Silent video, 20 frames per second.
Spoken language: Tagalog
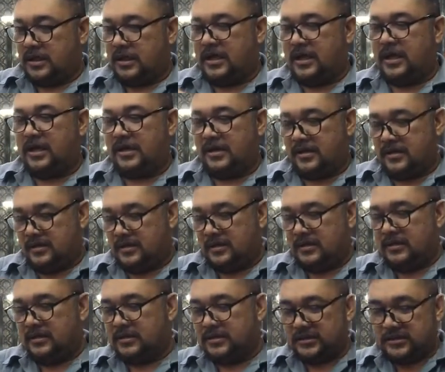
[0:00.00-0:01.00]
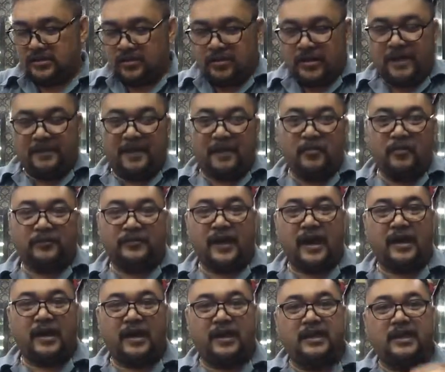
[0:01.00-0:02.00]
Yeah. So,
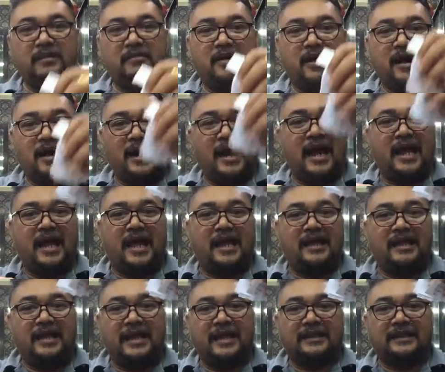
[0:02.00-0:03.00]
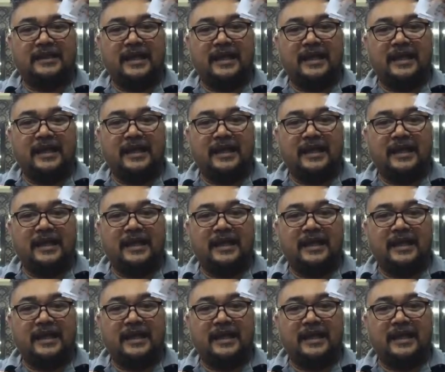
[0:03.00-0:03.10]
napamutang na yung mga ngalan nila.